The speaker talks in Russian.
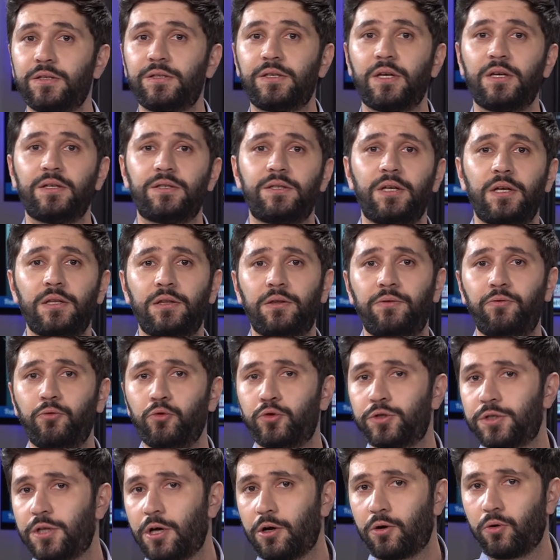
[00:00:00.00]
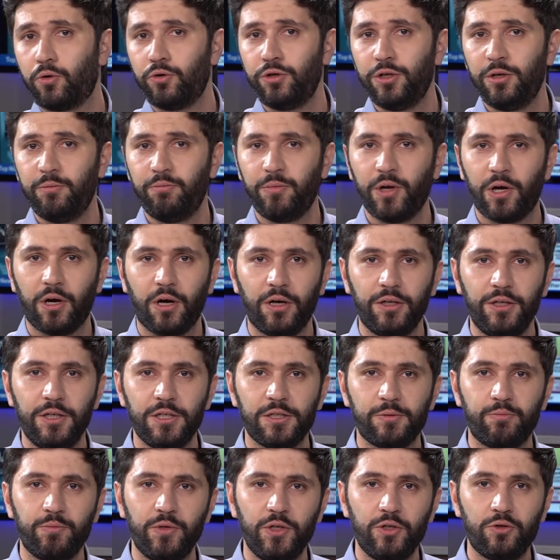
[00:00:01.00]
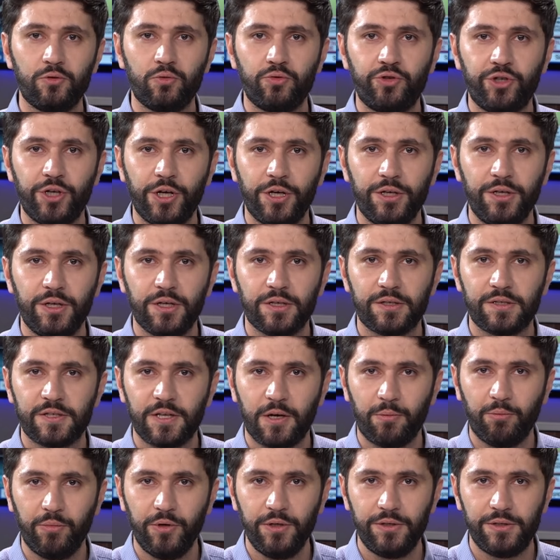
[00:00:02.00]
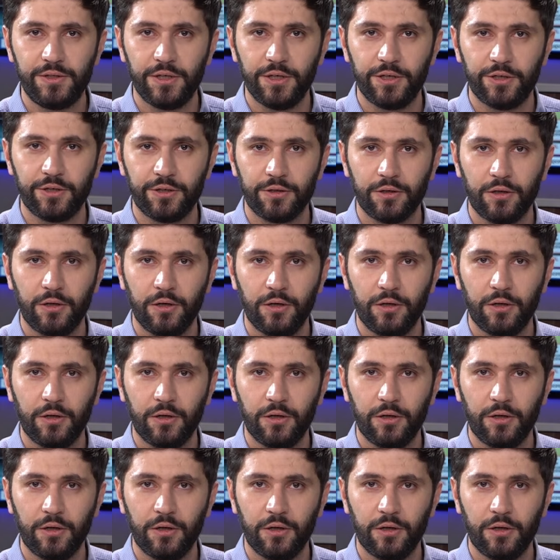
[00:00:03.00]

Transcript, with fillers: создать двусторонний механизм изучения событий